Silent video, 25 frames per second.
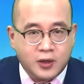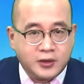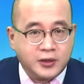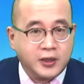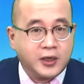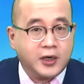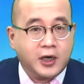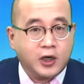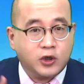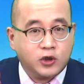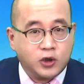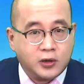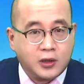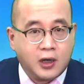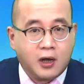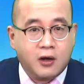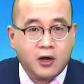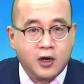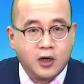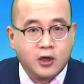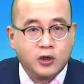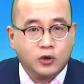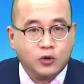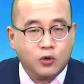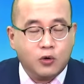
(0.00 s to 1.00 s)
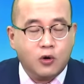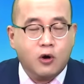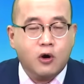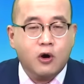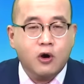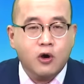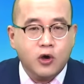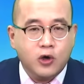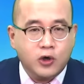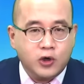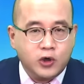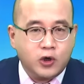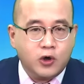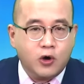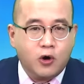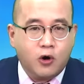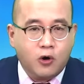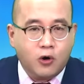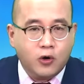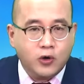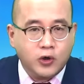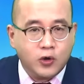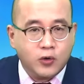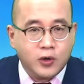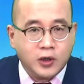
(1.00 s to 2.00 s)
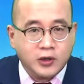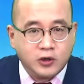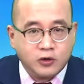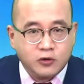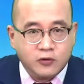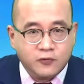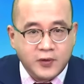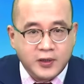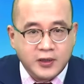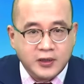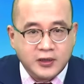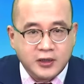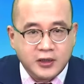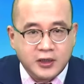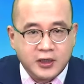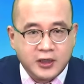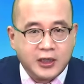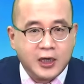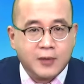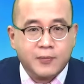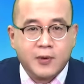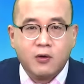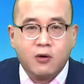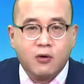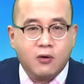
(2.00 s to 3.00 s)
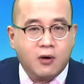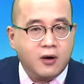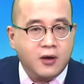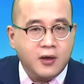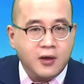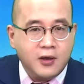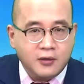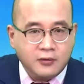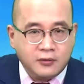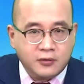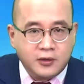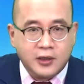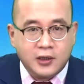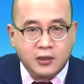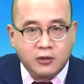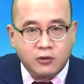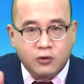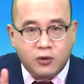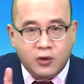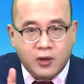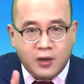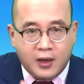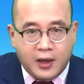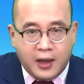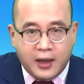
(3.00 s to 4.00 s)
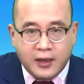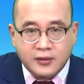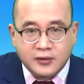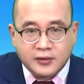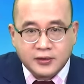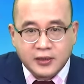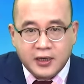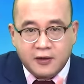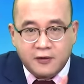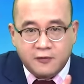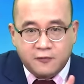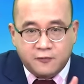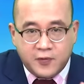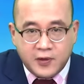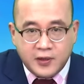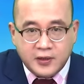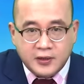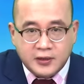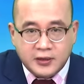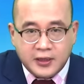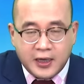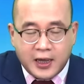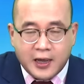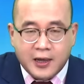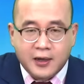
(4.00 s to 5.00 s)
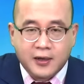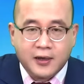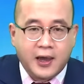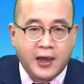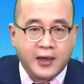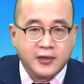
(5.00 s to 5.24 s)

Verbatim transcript: 而且可以学到很多有用的技术分析，一定要帮我订阅、按赞、分享、